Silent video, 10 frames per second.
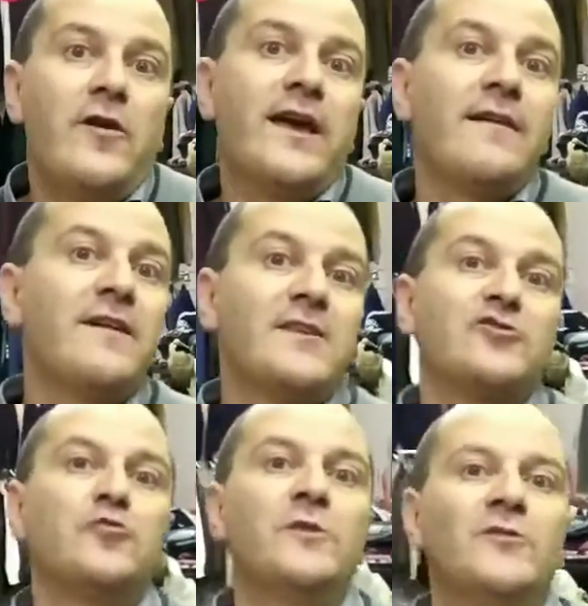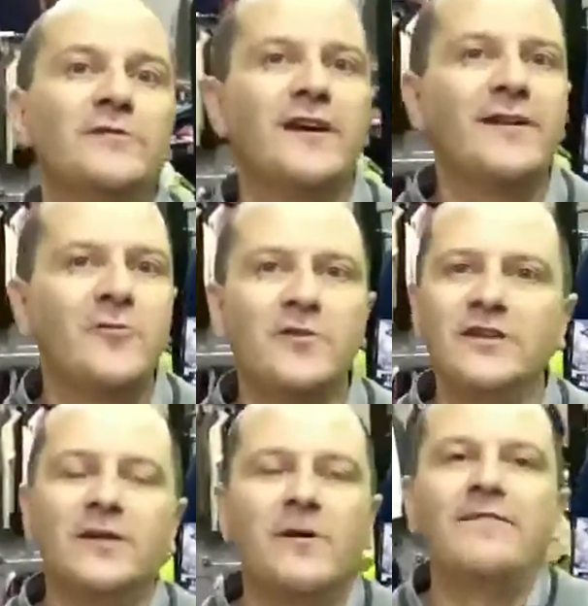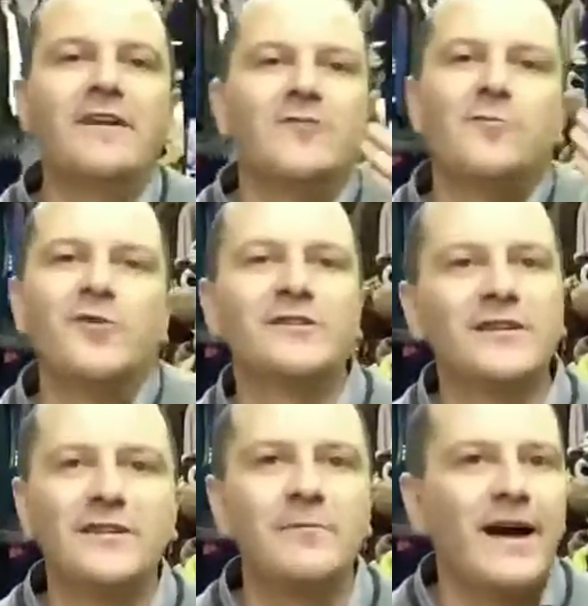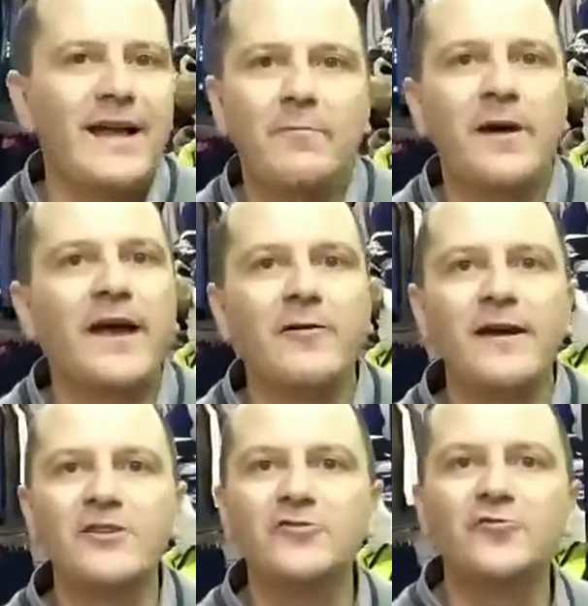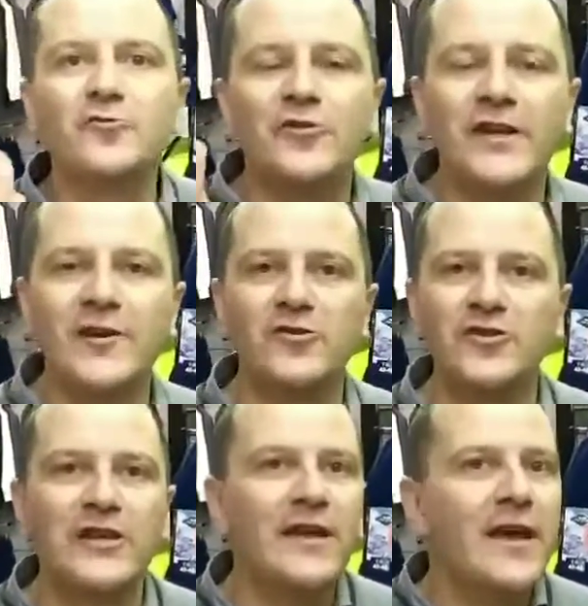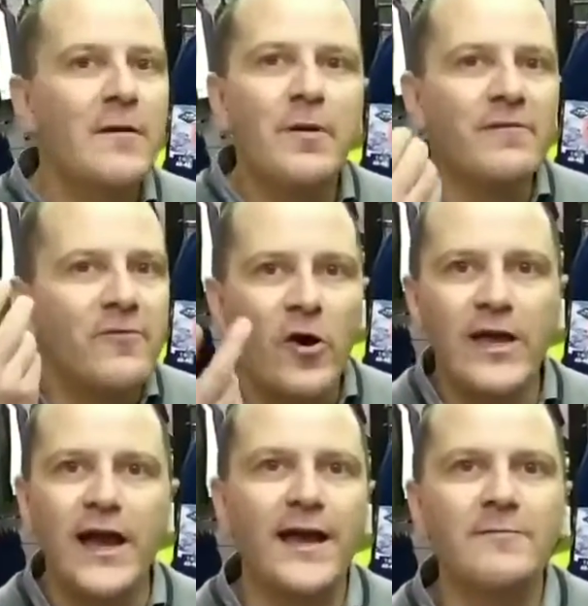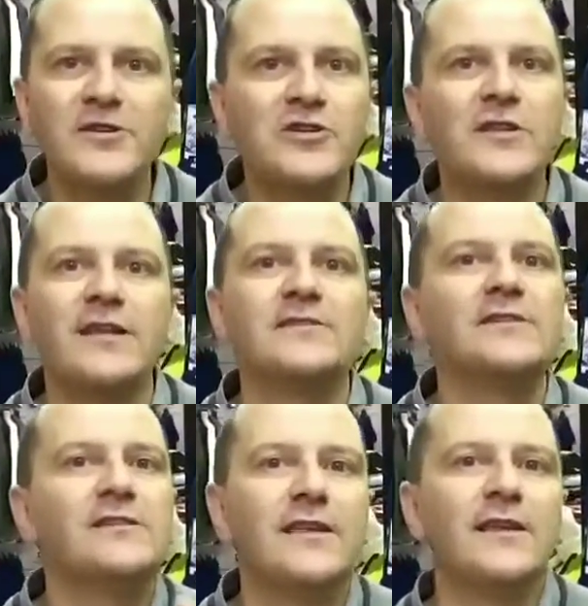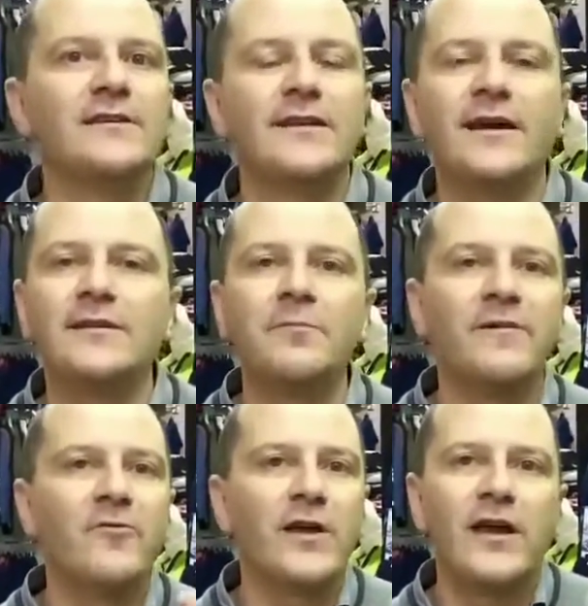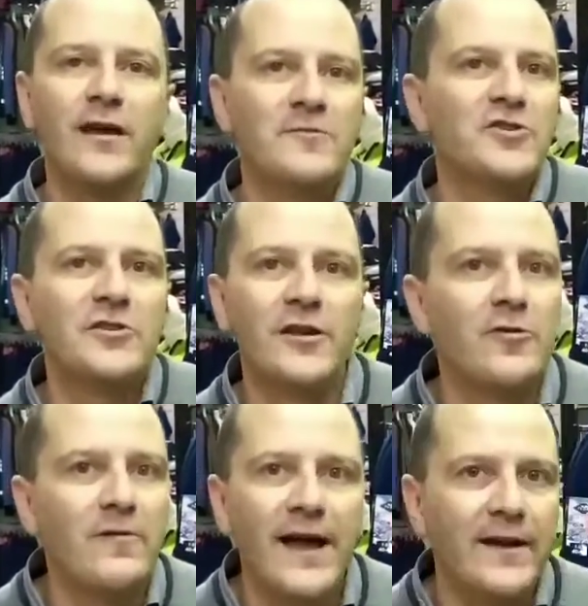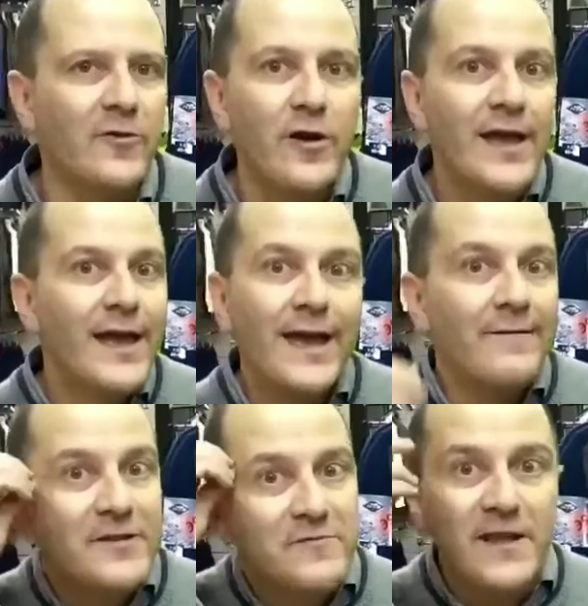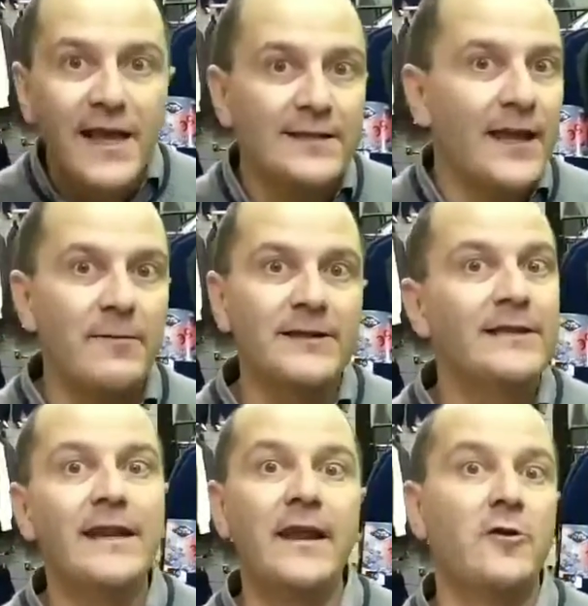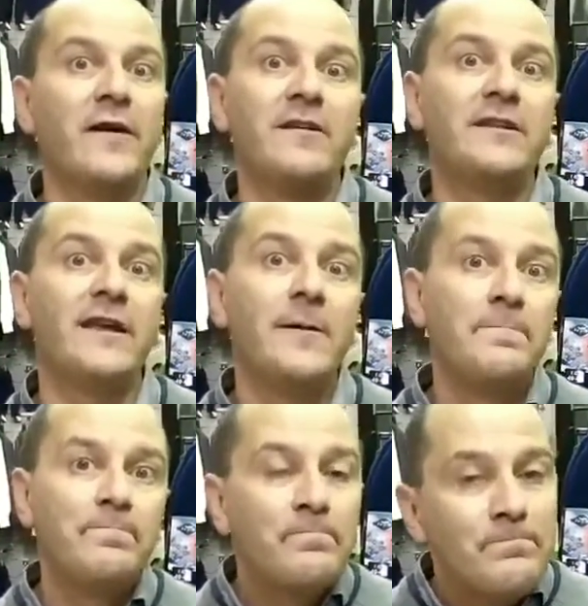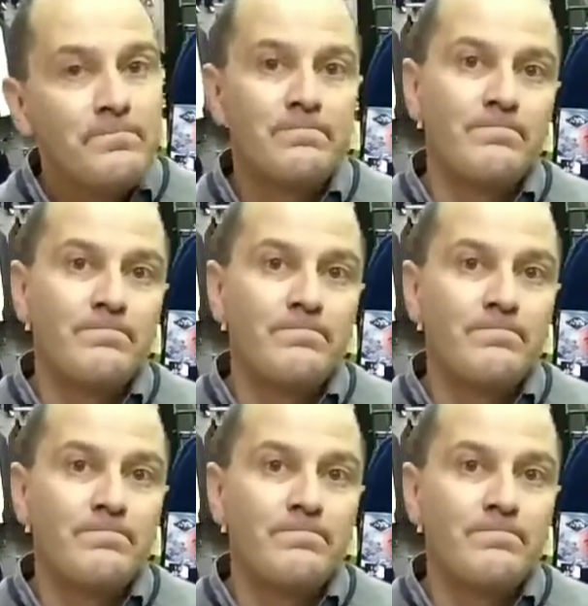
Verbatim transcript: e non è che viene subito il tecnico di Inter, magari viene dopo una settimana, perché non è che sono tutti lì così, per voi cari amici dell'Agenzia delle Entrate, per voi cari amici del governo, che vi svegliate la mattina, non avete